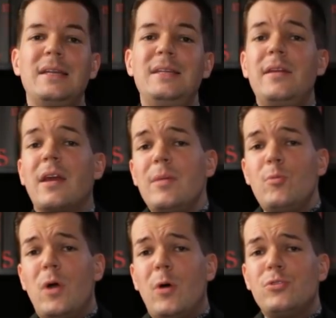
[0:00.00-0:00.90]
Die
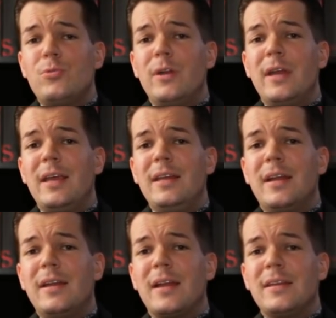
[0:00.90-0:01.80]
Drehbuchautoren
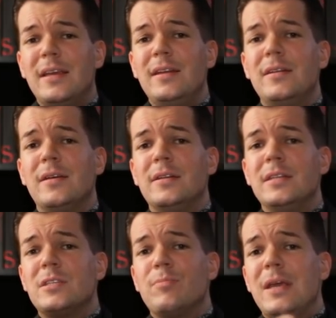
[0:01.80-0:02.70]
erinnern an Kinder,
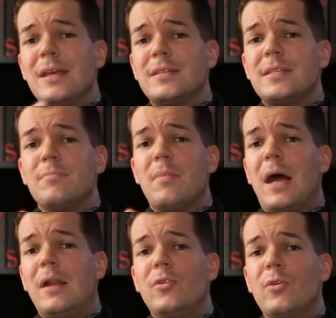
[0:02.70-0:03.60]
die zum ersten
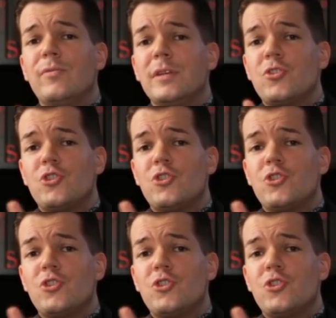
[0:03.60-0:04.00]
Mal irgendwelche